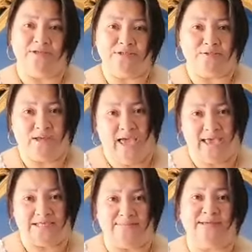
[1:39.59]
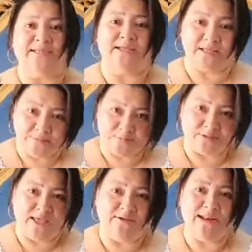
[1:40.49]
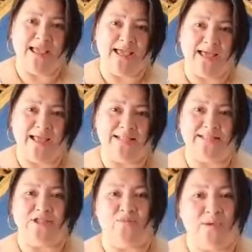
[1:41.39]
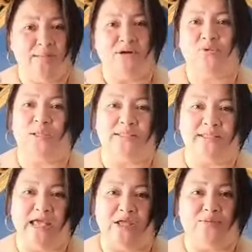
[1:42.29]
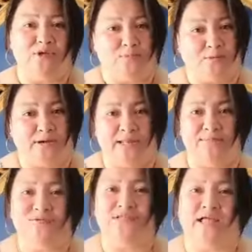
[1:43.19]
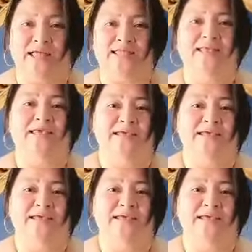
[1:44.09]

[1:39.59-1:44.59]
So guys, magkita-kita po tayong lahat. November 29, huwag niyo po kalimutan.